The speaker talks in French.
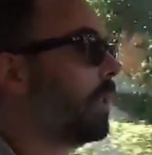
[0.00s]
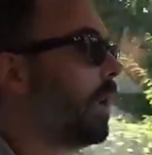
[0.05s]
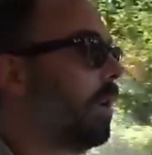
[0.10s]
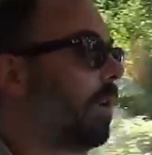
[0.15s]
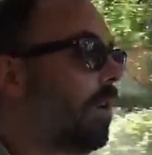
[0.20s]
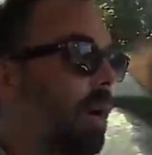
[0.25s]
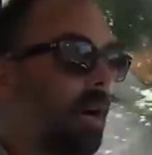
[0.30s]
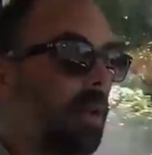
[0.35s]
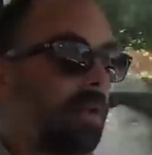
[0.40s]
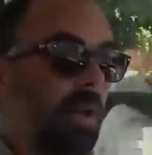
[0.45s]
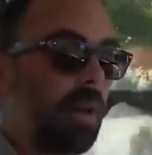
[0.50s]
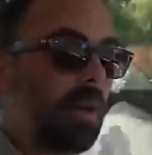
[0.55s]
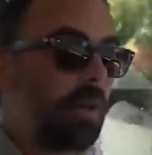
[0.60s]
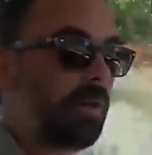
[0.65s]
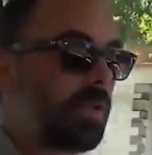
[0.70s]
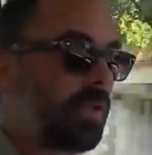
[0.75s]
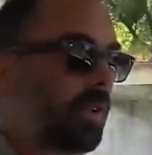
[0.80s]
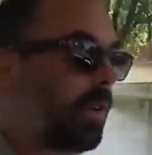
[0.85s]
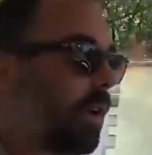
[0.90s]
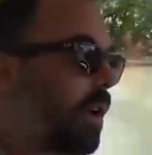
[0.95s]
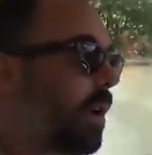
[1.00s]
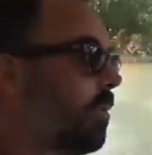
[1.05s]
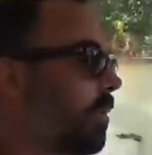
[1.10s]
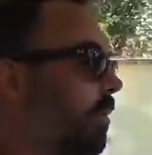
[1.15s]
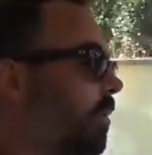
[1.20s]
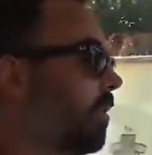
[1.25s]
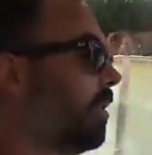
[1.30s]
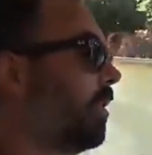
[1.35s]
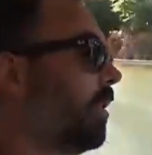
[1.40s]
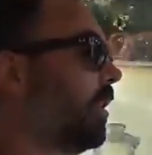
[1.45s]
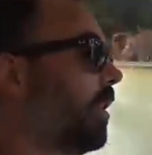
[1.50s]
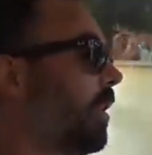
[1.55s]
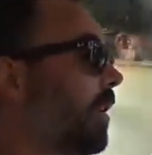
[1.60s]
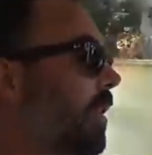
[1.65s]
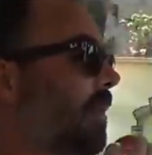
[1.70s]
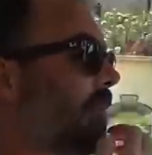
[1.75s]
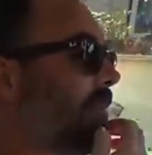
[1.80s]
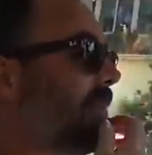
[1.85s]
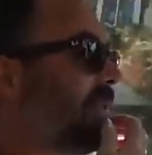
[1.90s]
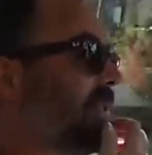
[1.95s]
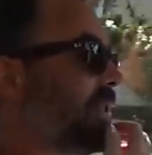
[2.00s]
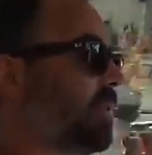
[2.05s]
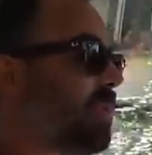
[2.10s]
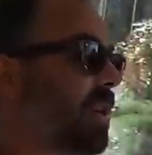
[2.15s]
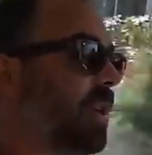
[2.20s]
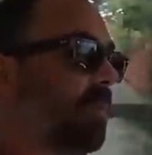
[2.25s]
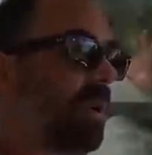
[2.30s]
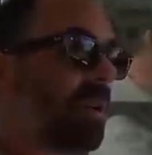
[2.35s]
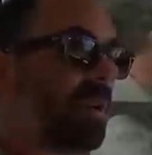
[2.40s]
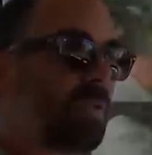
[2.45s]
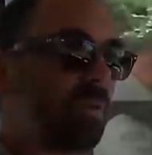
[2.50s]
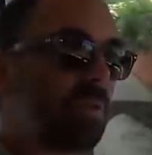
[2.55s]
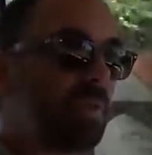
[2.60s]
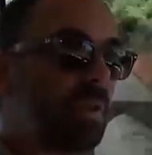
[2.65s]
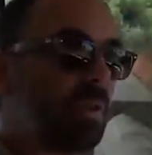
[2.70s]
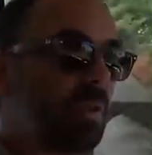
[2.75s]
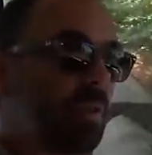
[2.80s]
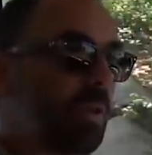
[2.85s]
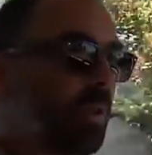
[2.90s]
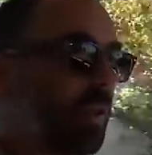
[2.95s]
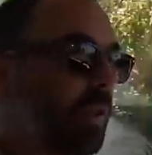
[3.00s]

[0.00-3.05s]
Alors à l'intérieur, c'est quand même euh, c'est bien présenté.